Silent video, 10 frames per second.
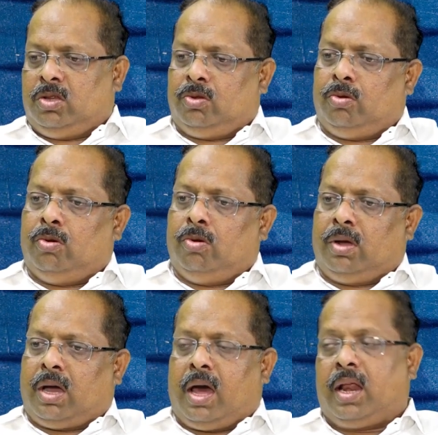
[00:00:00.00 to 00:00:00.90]
సో
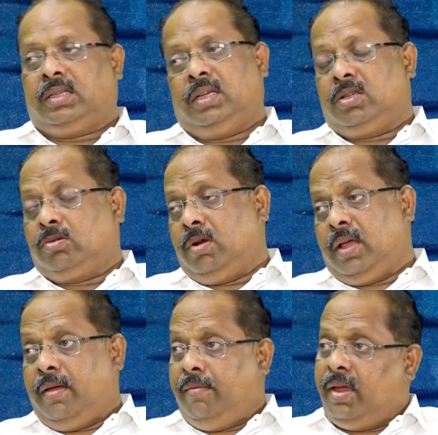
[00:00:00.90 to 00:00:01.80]
కారా సేల్స్ కూడా
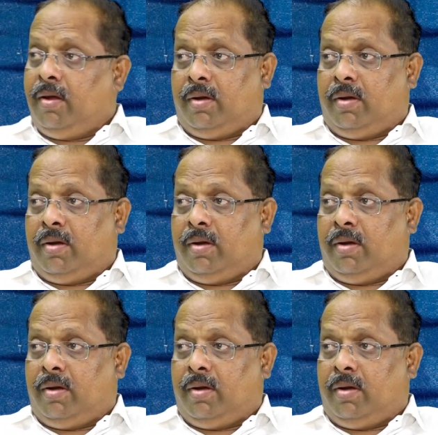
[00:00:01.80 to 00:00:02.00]
హెవీగా